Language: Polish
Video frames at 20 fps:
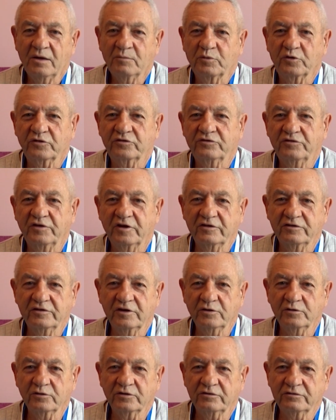po
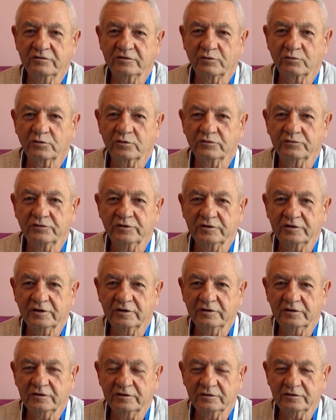stwierdzeniu
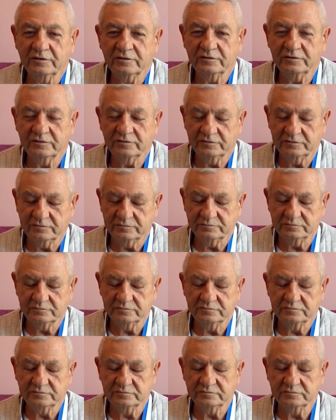całkowitych
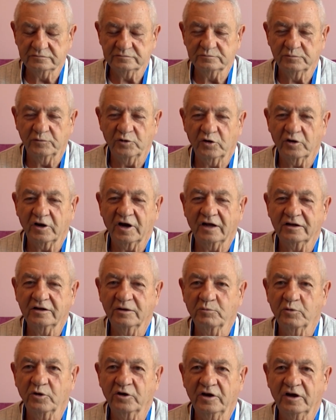blokady
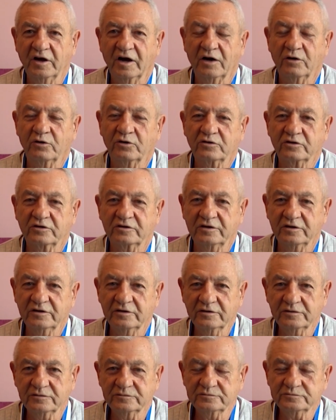mojej aorty,
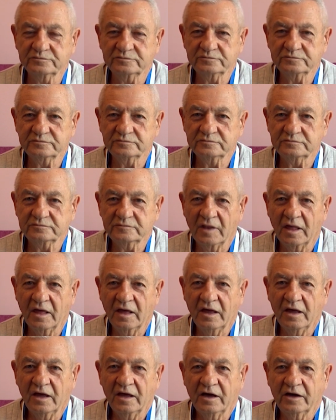
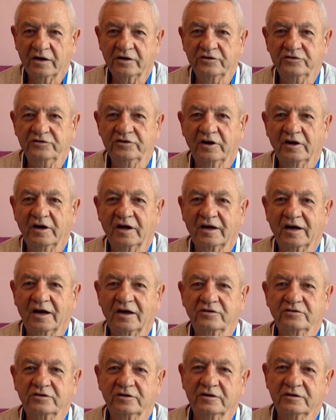gdzie
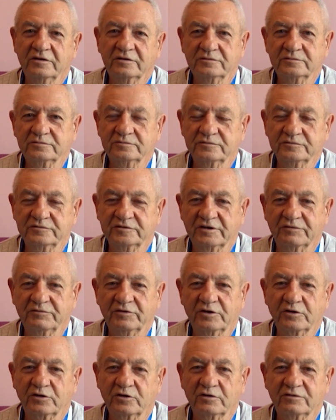lekarze
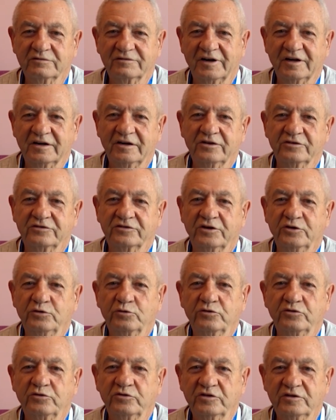zawyrokowali, że
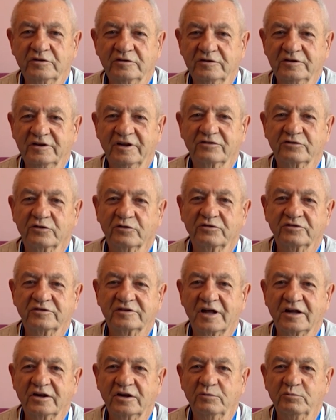już nie są w
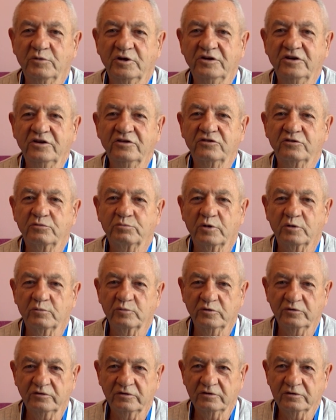stanie mi nic
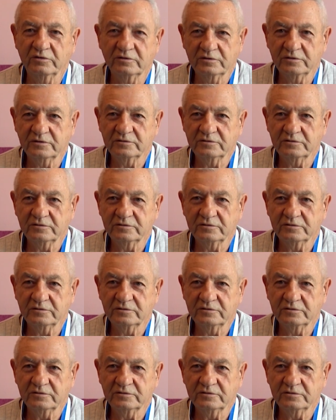pomóc.